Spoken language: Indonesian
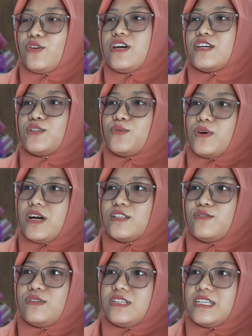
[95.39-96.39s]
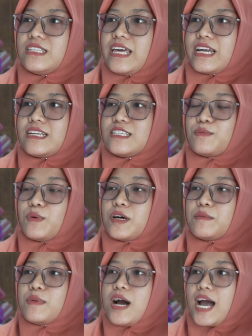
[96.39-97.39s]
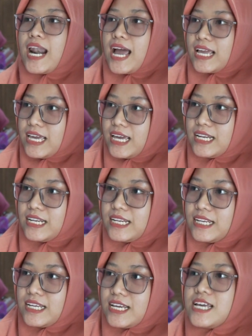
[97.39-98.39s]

itu yang dua itu di teknis pengembangan agen,